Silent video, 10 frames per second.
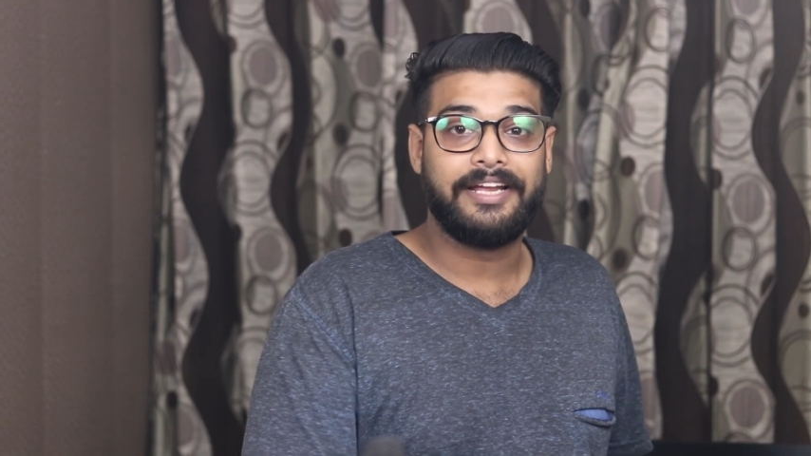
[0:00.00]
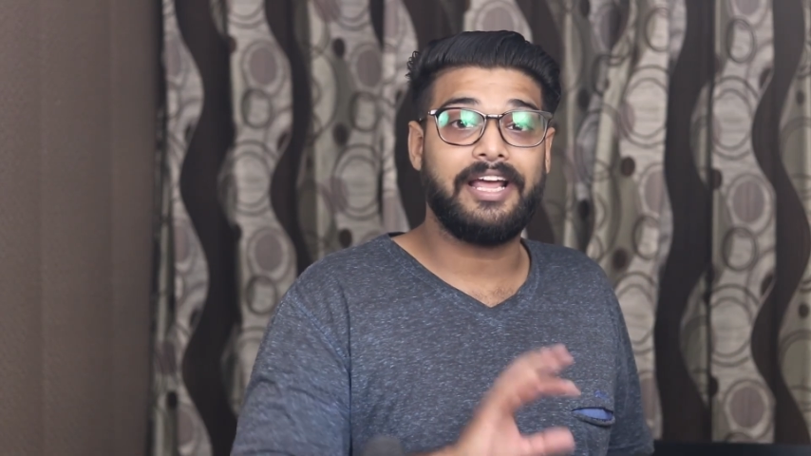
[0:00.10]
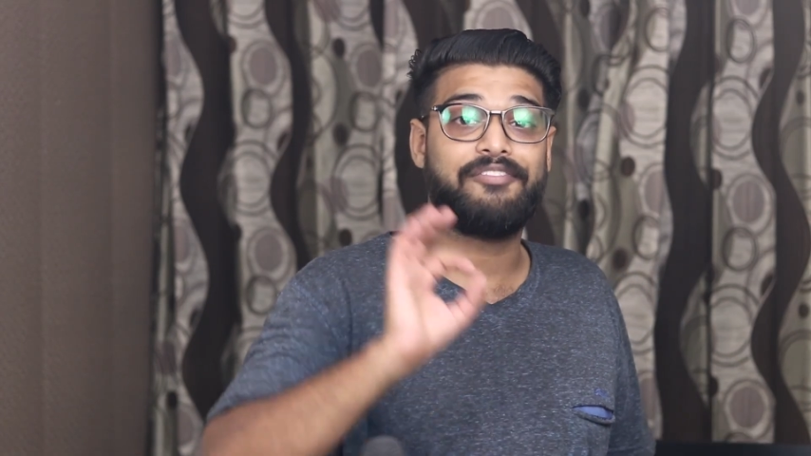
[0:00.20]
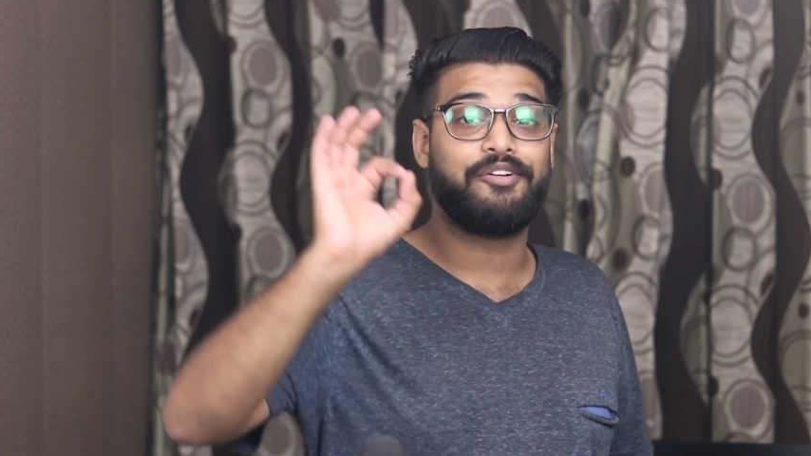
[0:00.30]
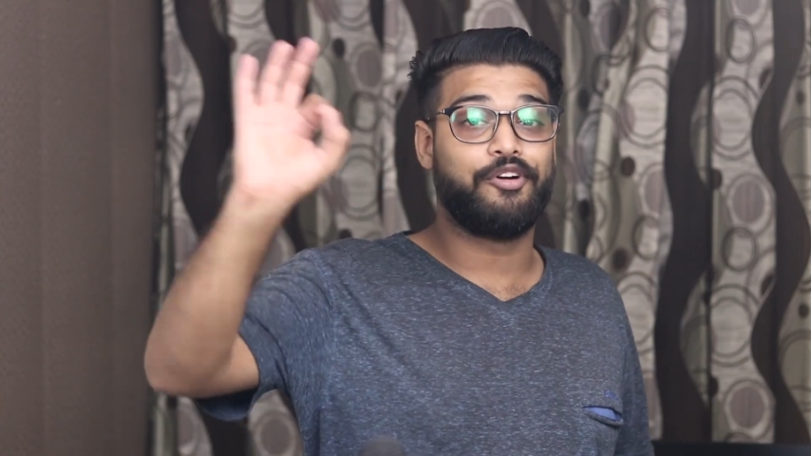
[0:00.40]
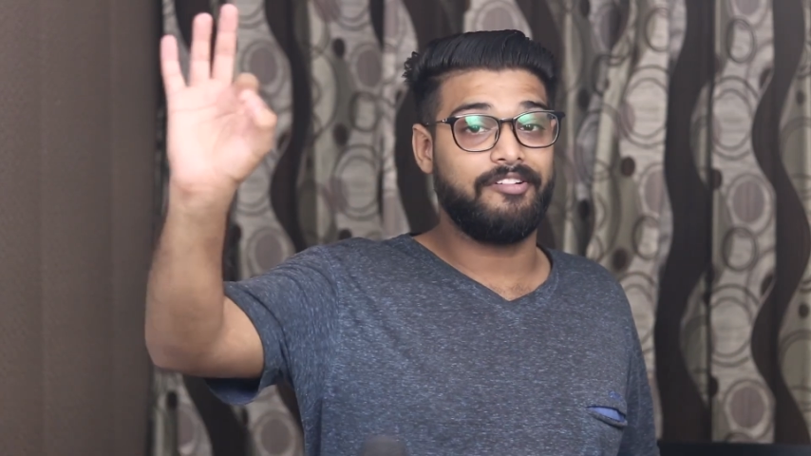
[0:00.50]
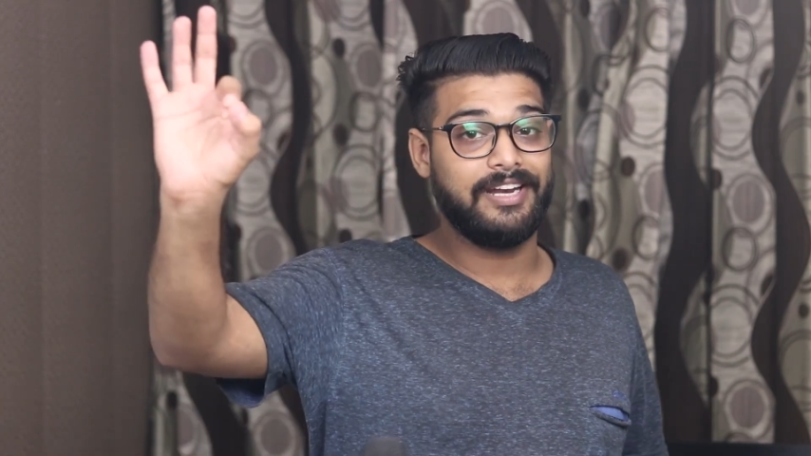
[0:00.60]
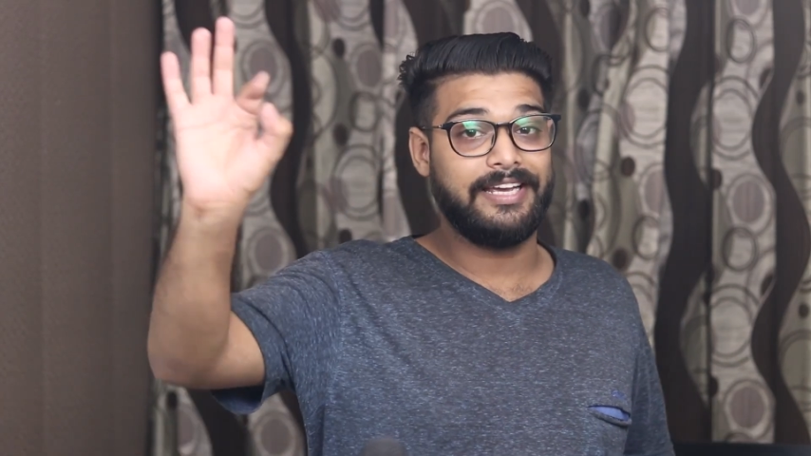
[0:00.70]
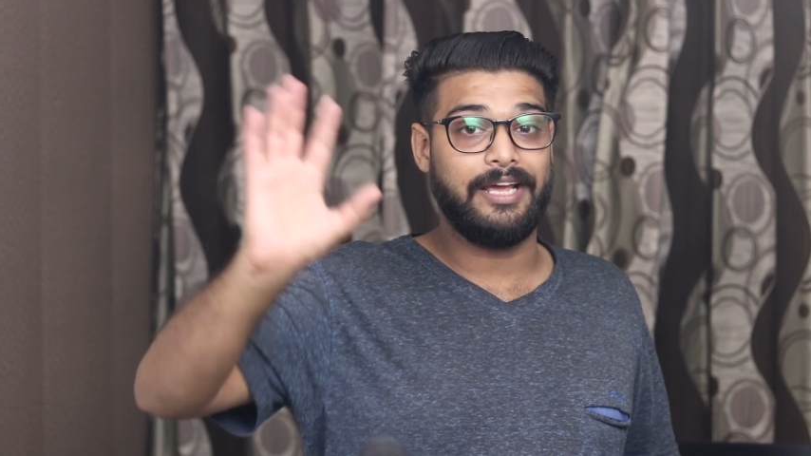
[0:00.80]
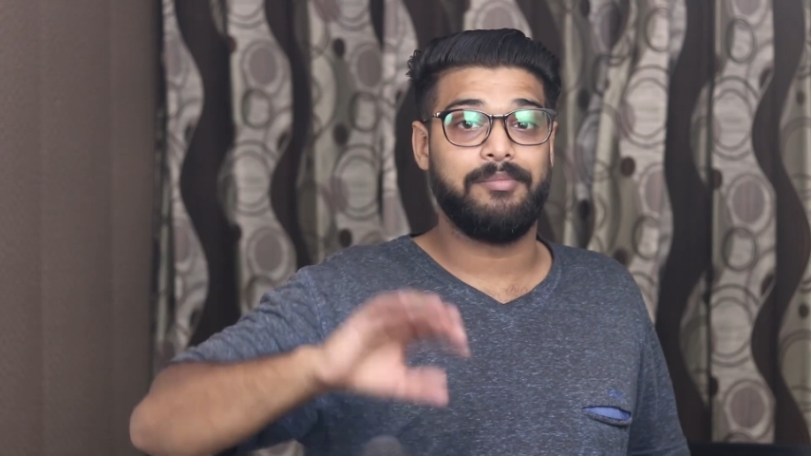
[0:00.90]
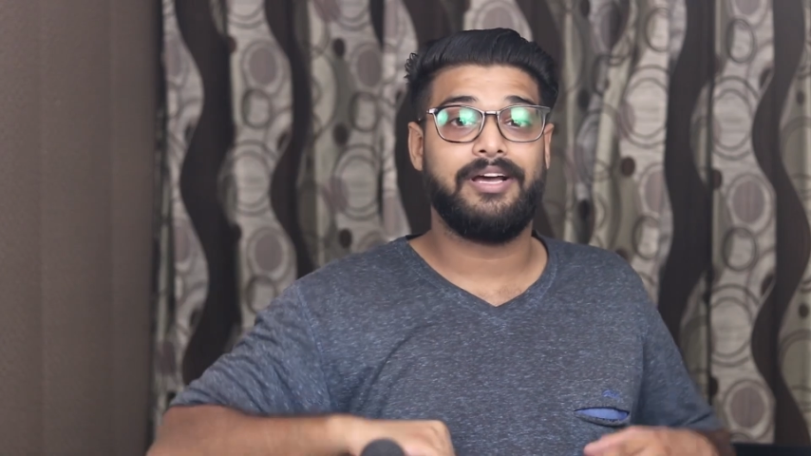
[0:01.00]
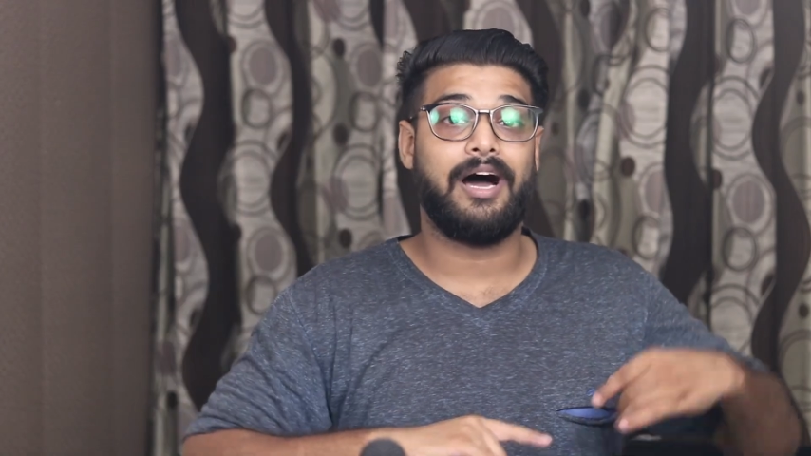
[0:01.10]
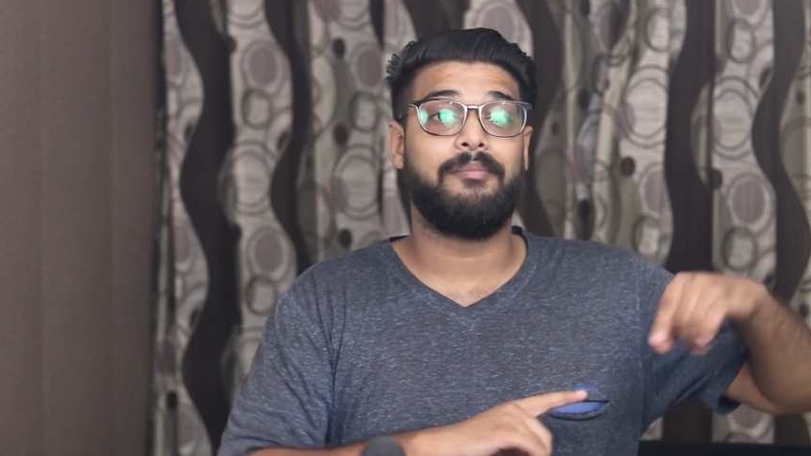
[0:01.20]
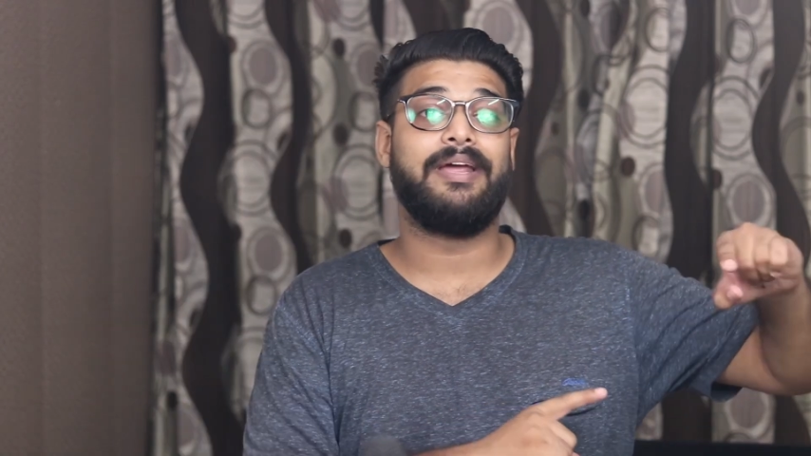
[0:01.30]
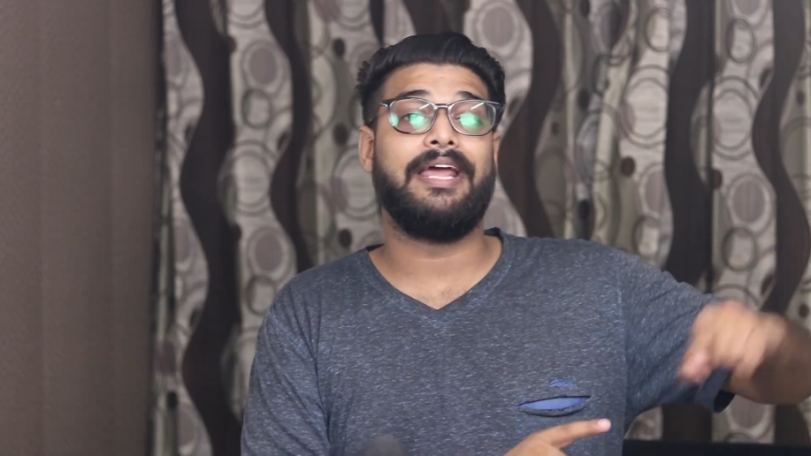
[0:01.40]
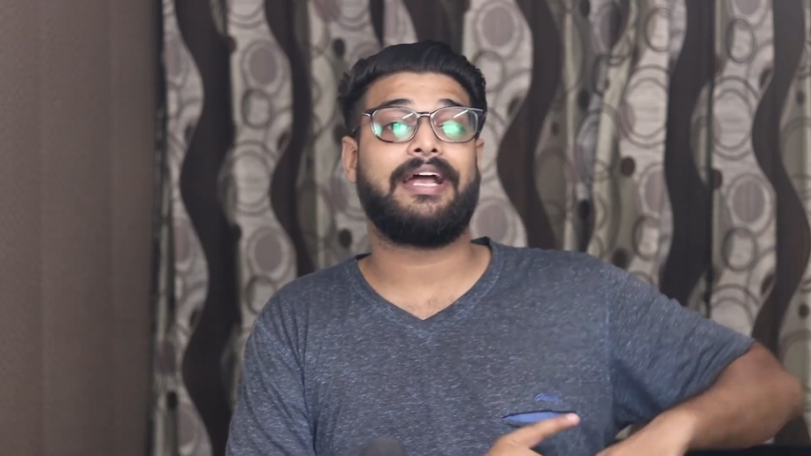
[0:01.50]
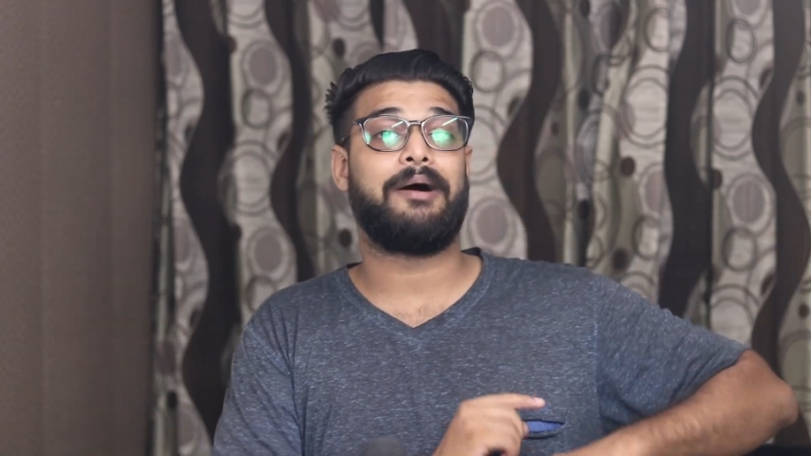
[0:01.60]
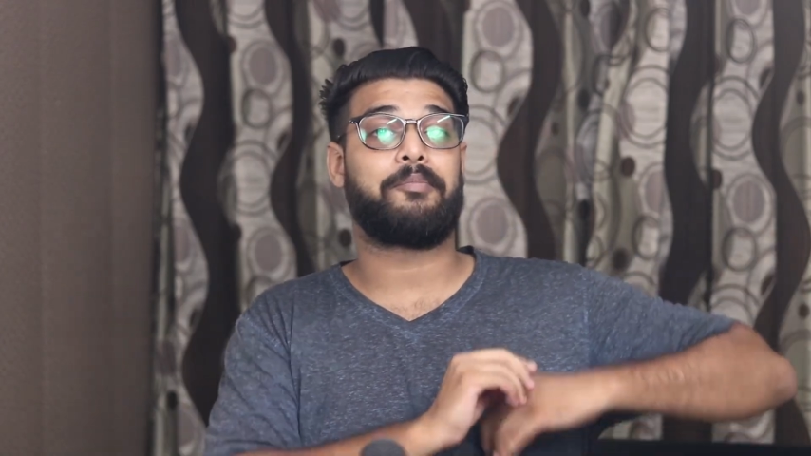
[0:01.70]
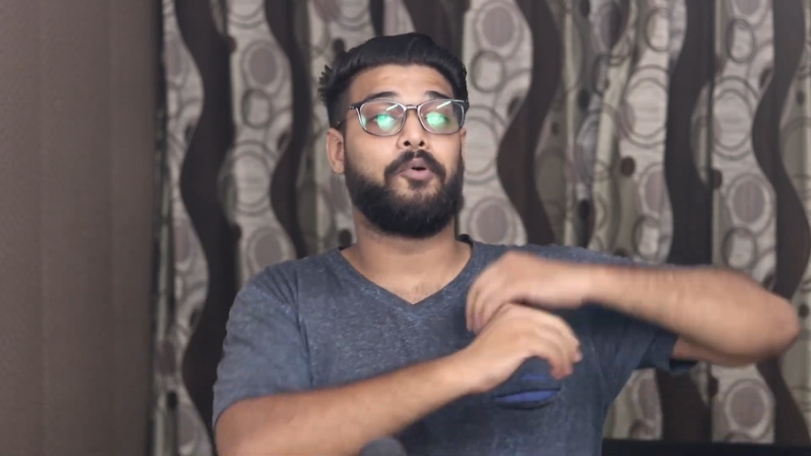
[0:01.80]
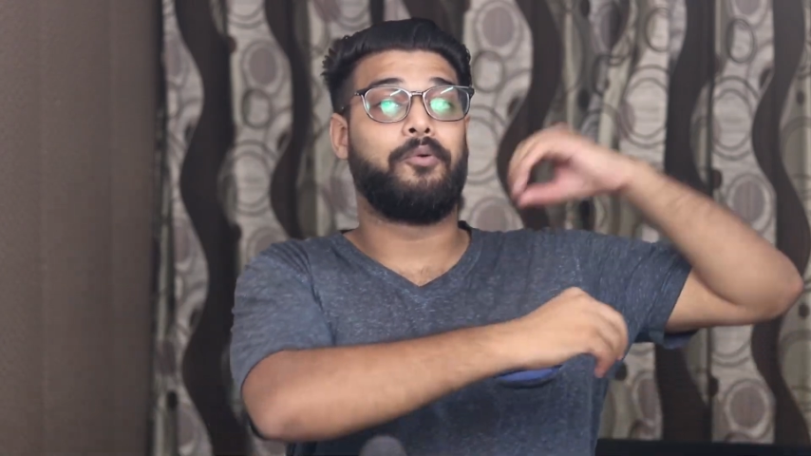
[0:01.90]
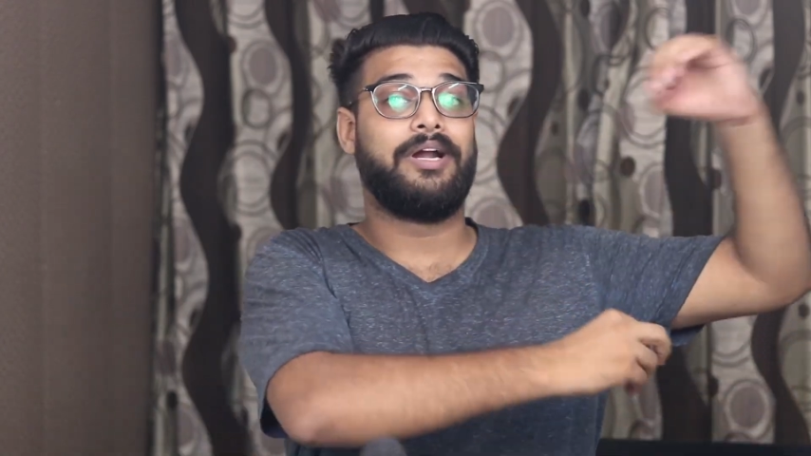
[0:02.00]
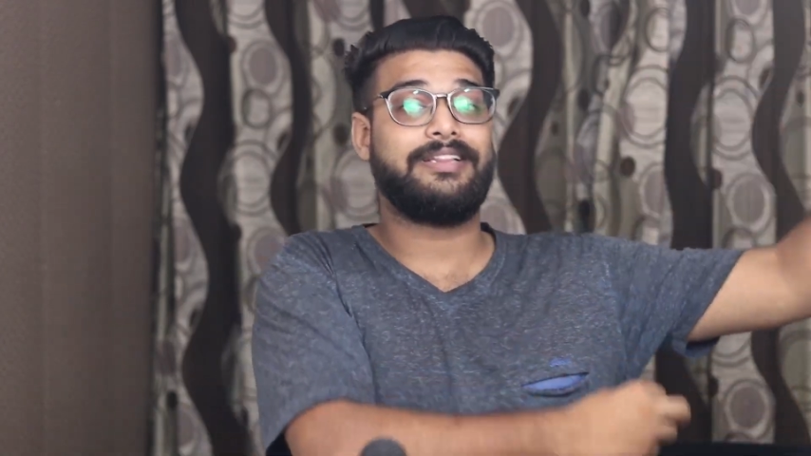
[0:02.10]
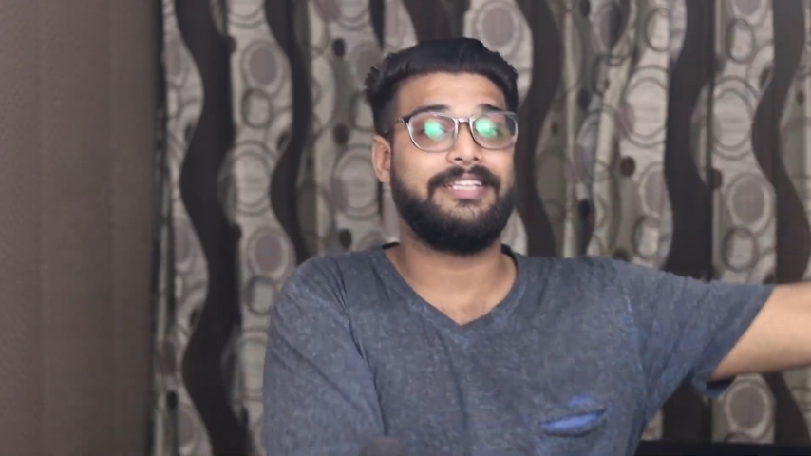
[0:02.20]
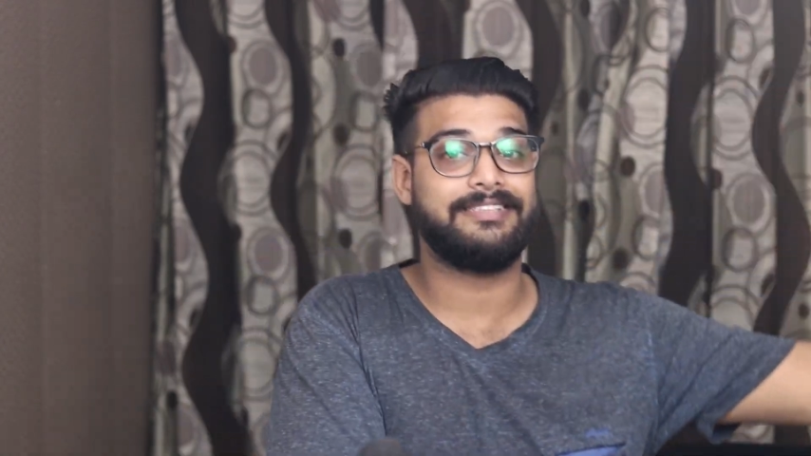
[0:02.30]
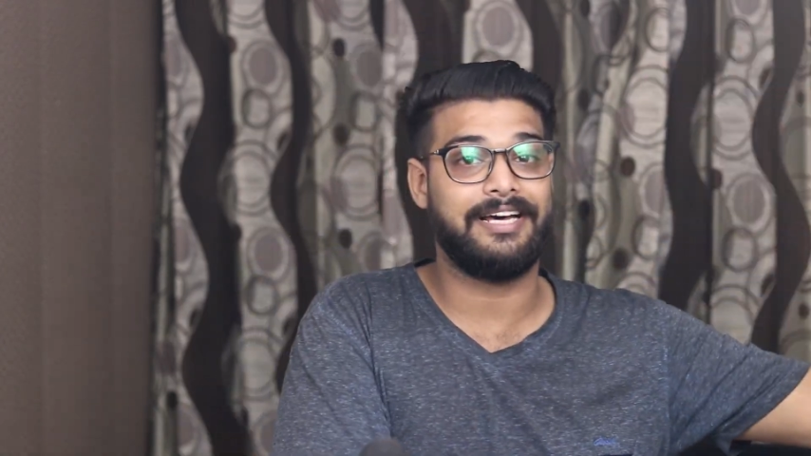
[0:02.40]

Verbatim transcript: या फिर वही वाली गेम हम एक आपको उनतीस